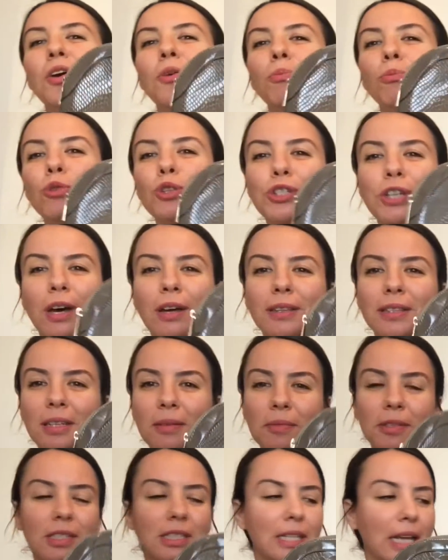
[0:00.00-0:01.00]
bu
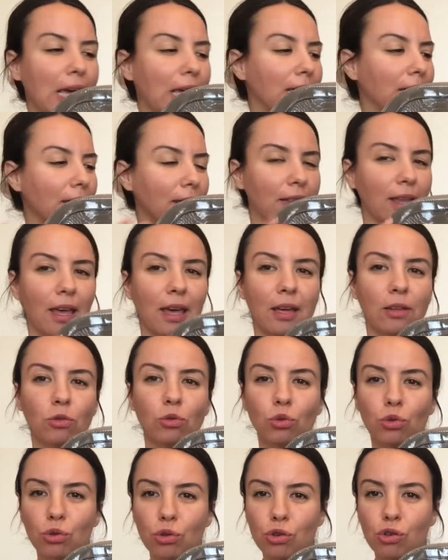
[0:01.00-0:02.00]
çantamın rengine,
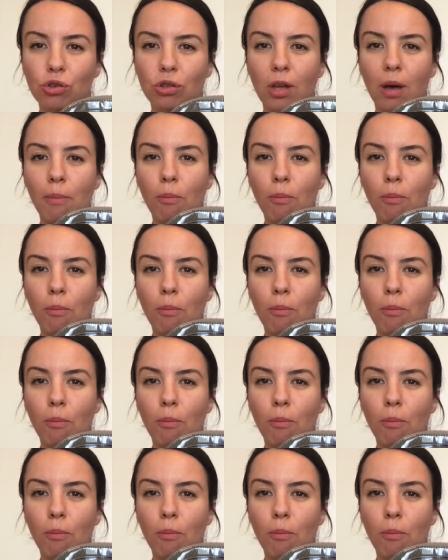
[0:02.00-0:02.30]
duruşuna,